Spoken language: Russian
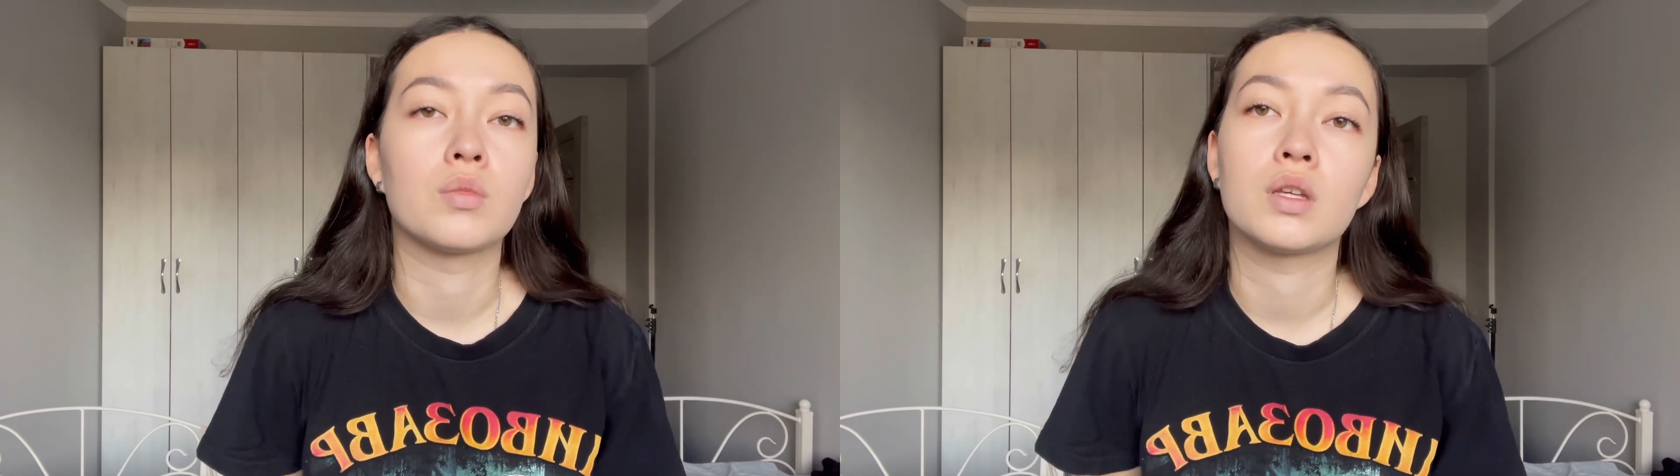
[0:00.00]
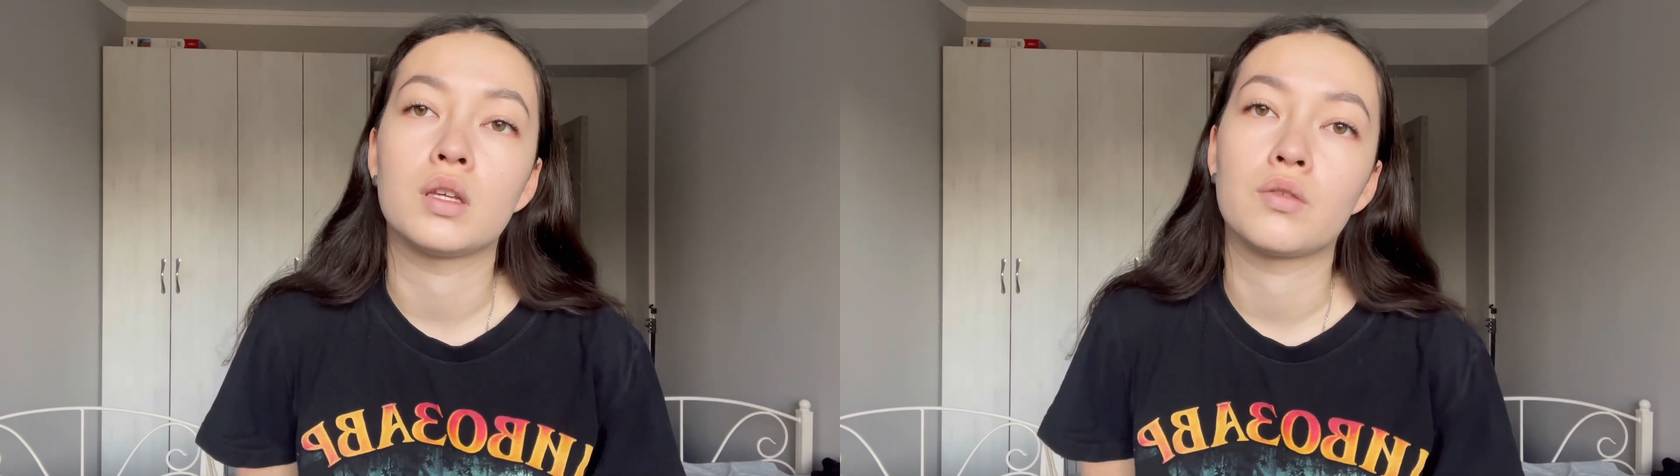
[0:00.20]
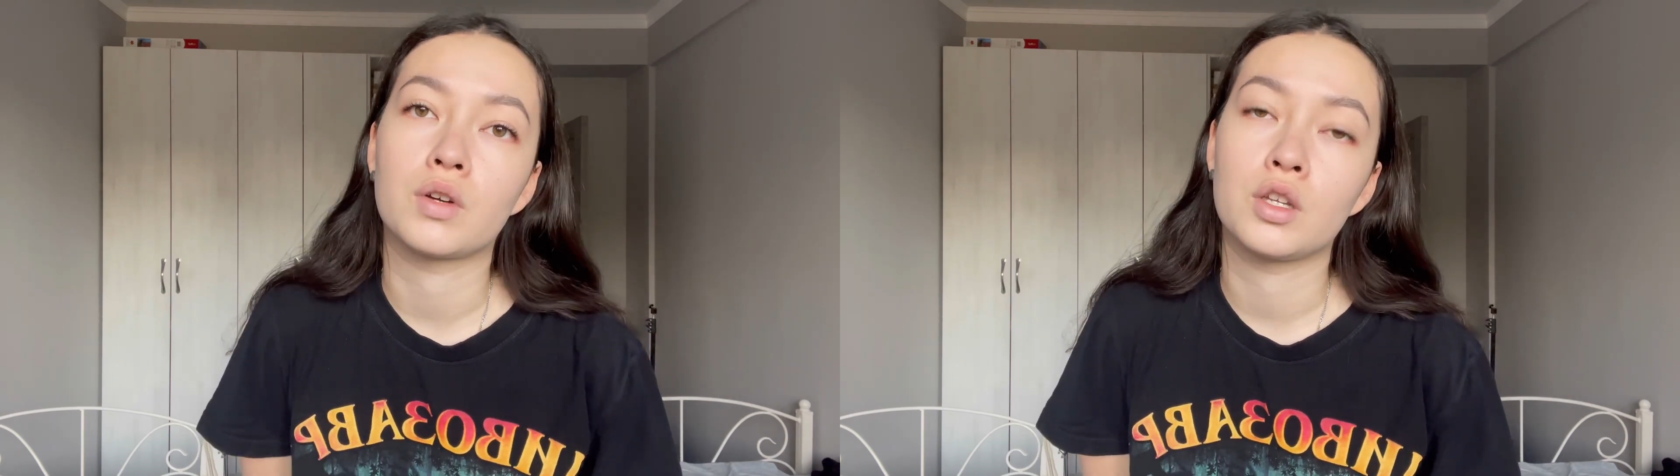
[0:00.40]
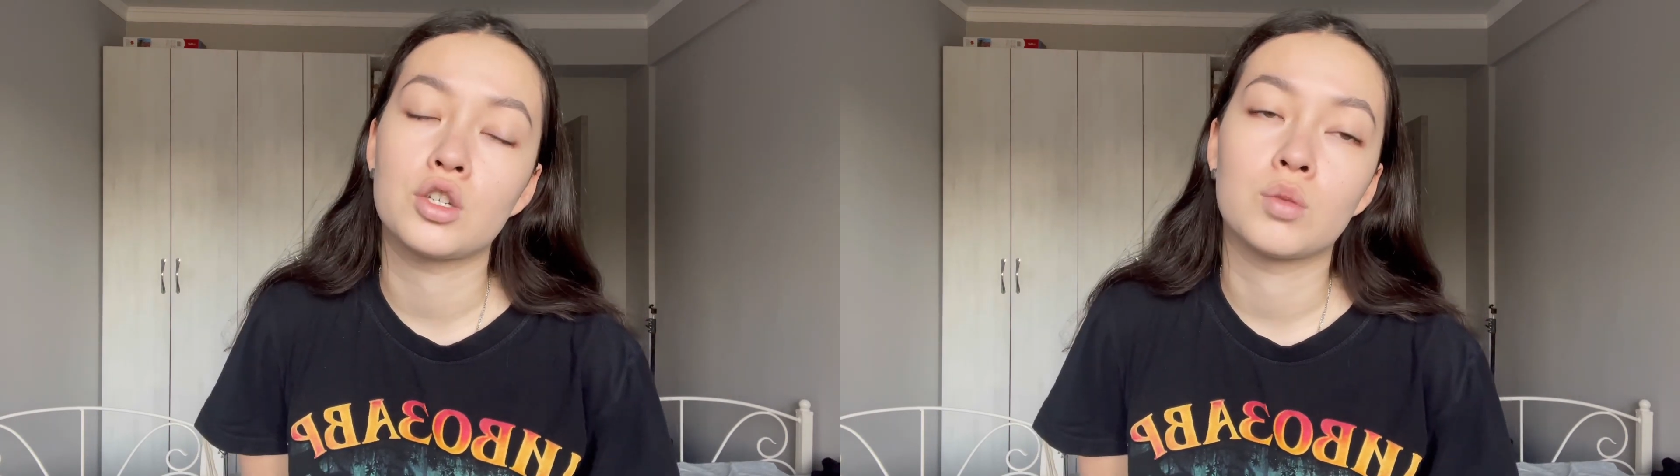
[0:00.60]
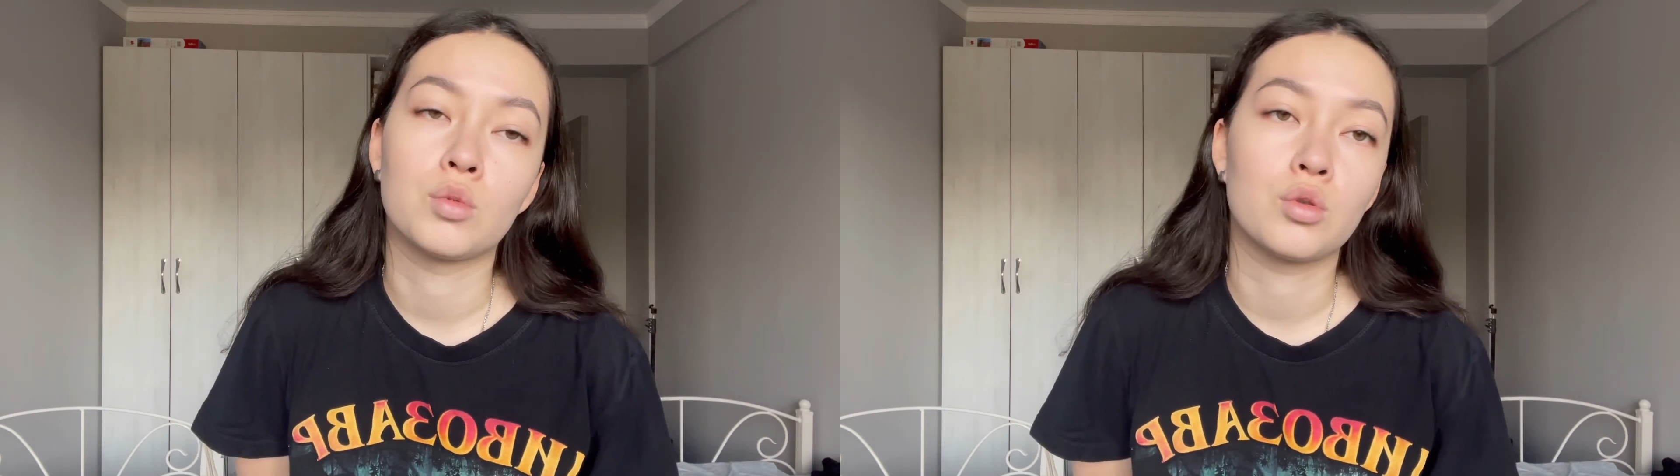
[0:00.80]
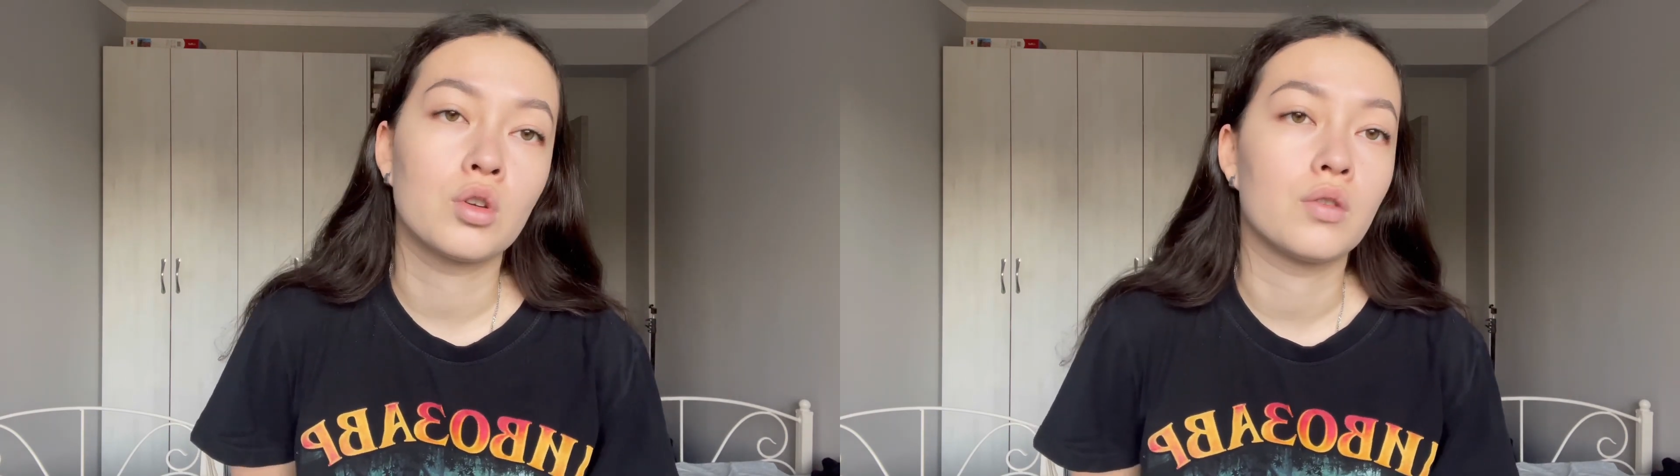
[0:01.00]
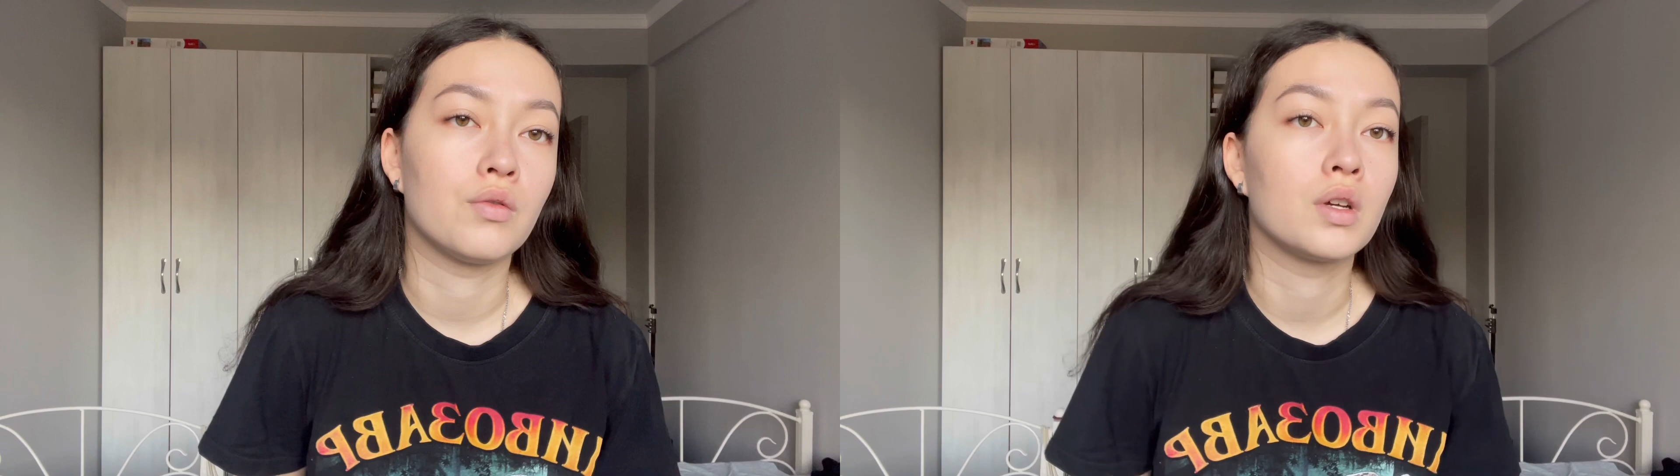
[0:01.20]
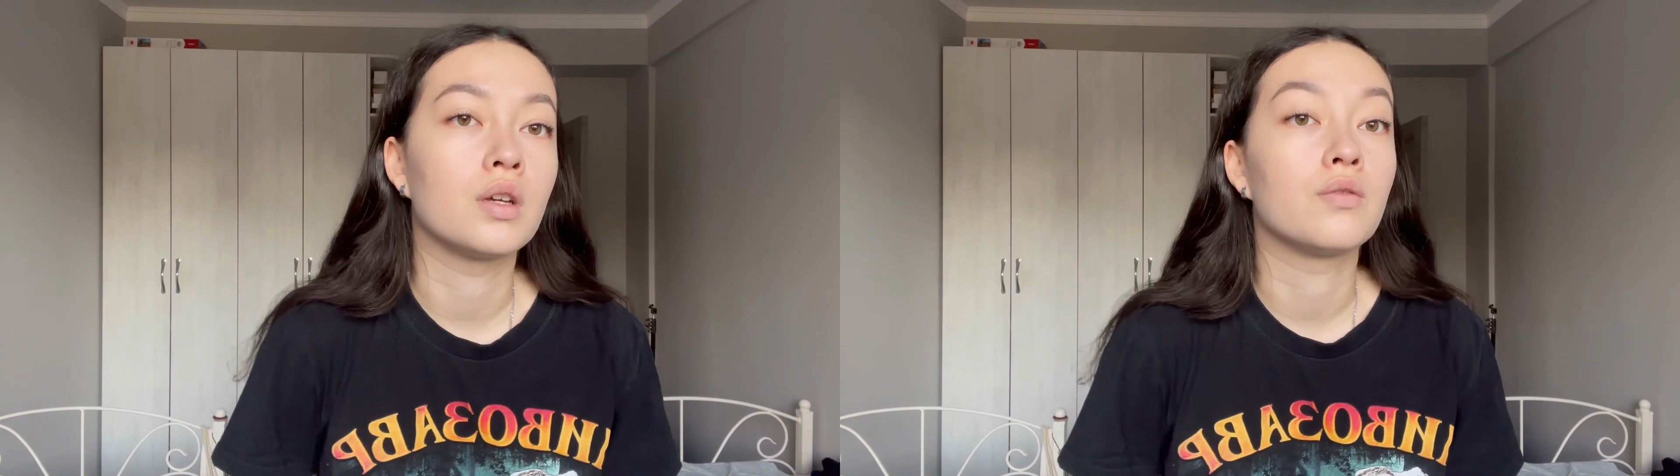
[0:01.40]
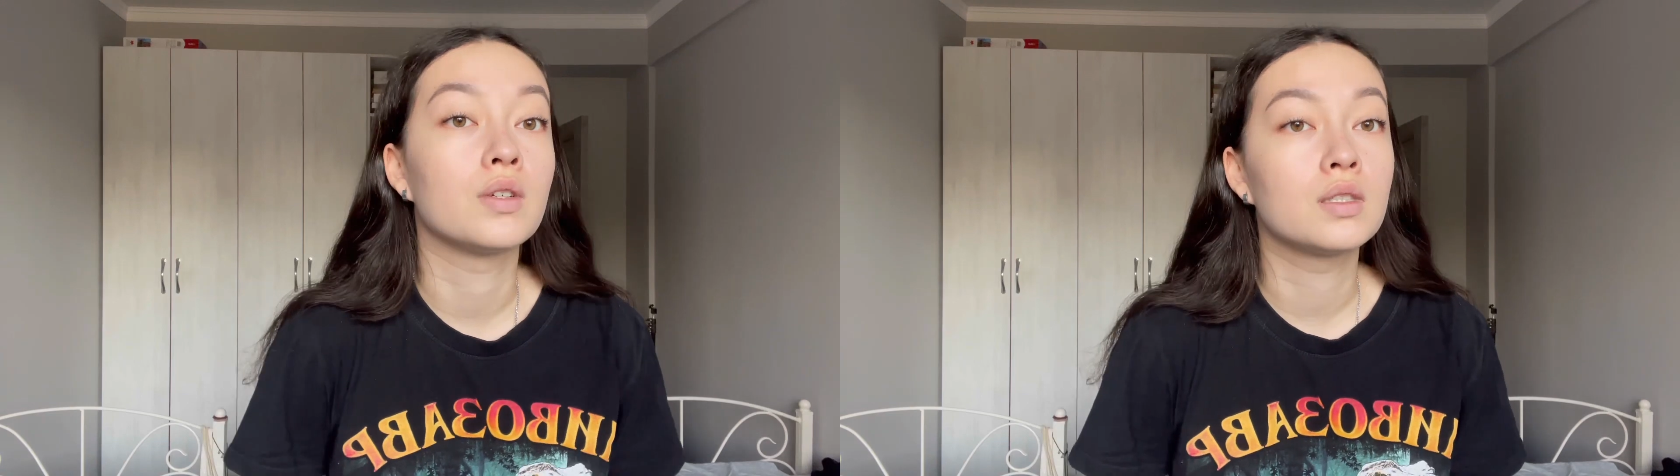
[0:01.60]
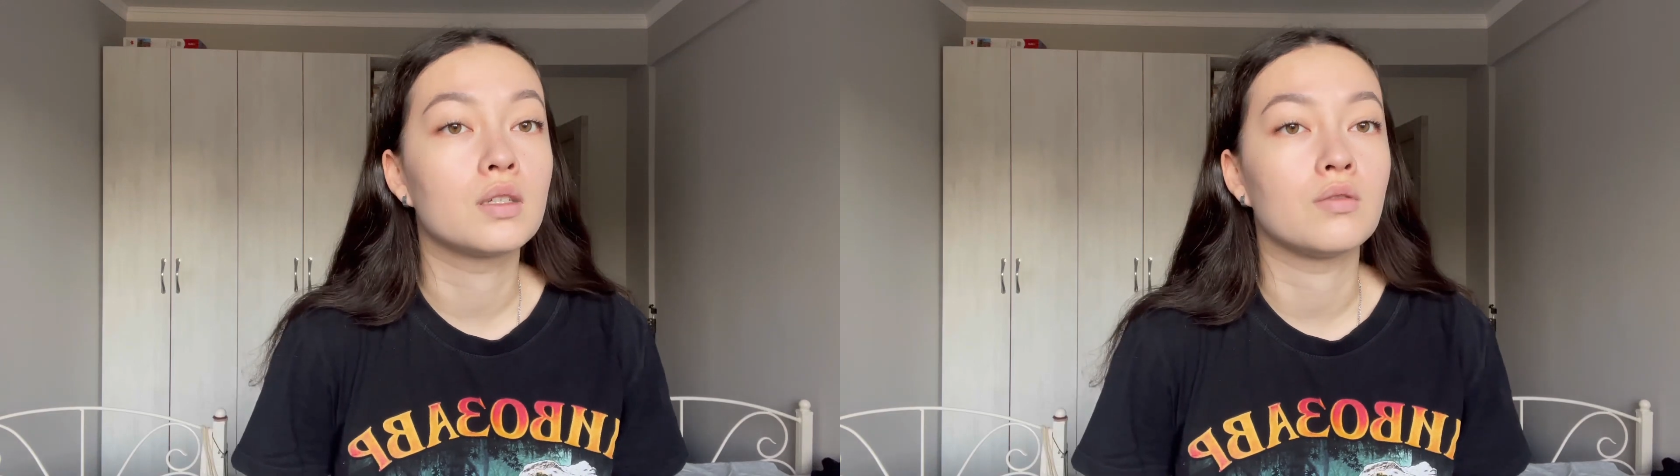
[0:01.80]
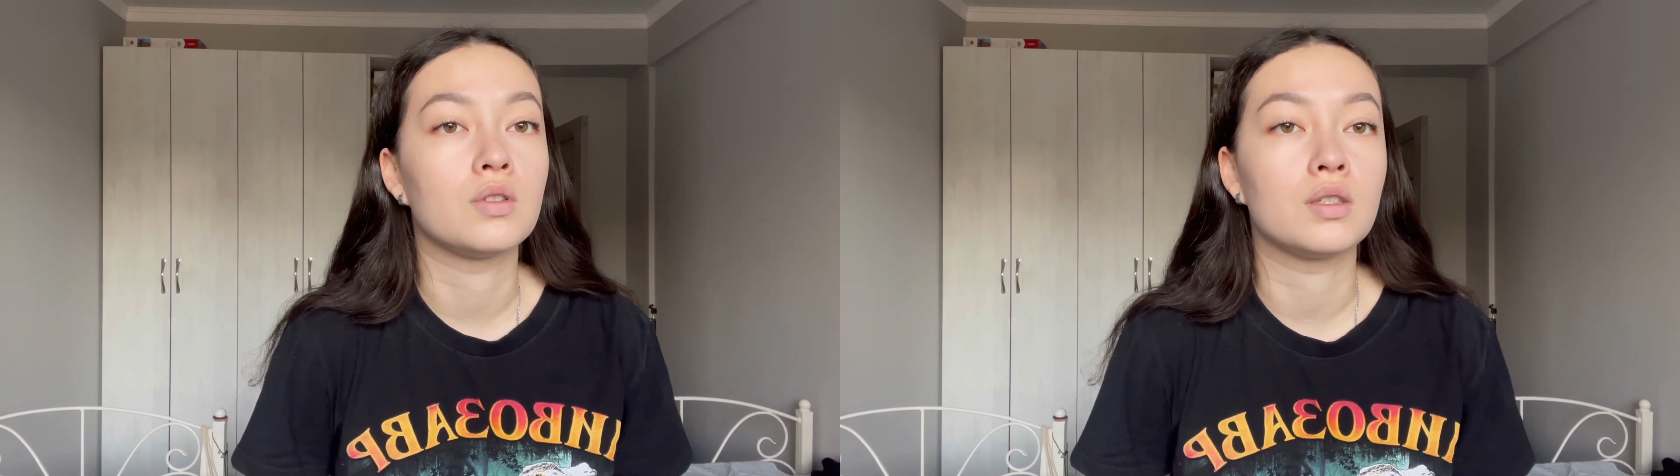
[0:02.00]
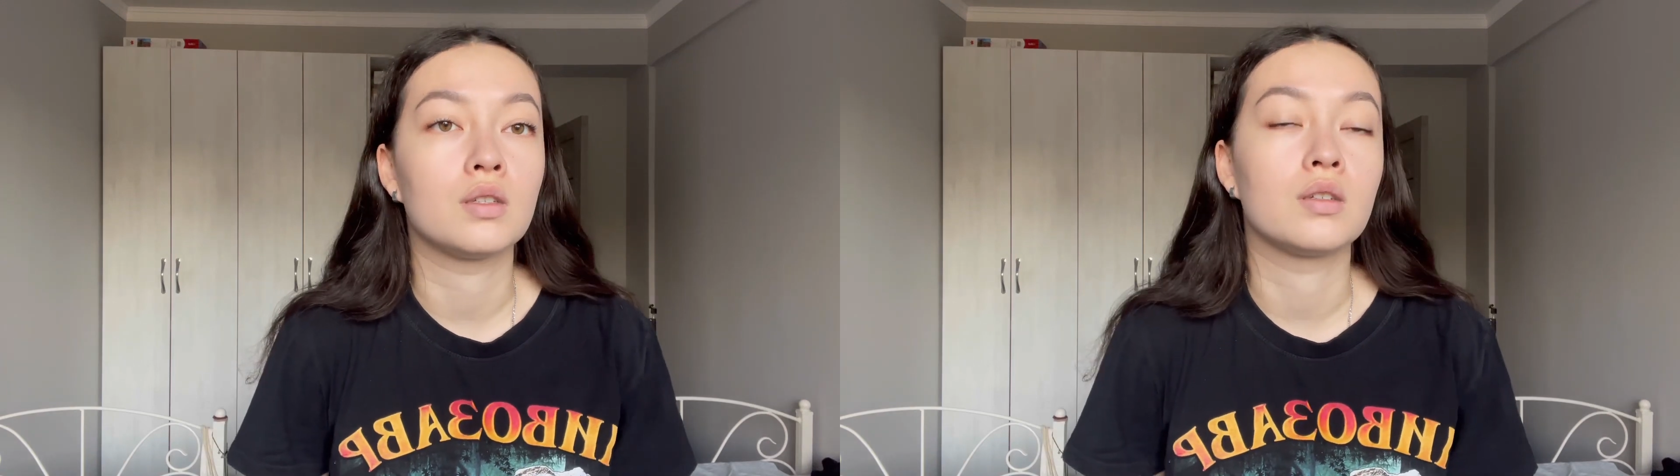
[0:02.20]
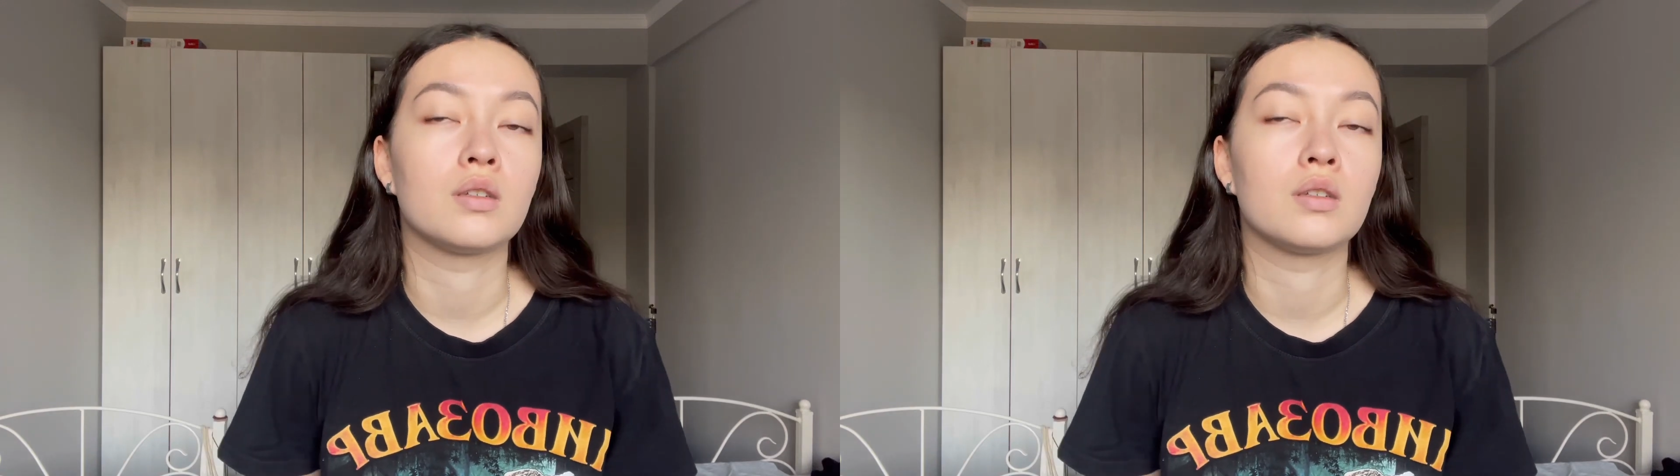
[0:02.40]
и в конечном итоге вы выздоровеете,